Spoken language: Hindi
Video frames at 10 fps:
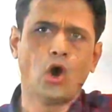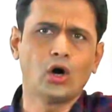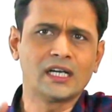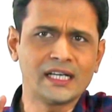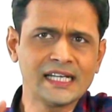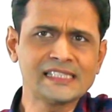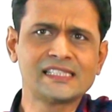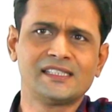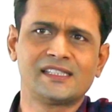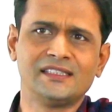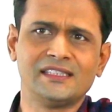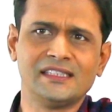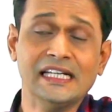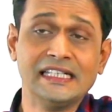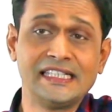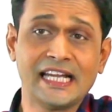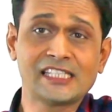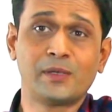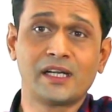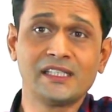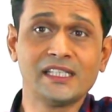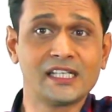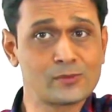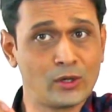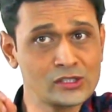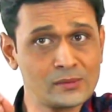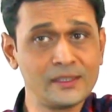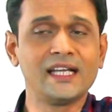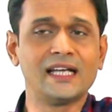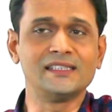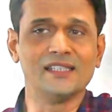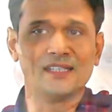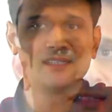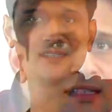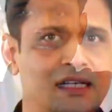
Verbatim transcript: और हर एक सिटीजन की टैक्स भरने की रिस्पॉन्सिबिलिटी आती है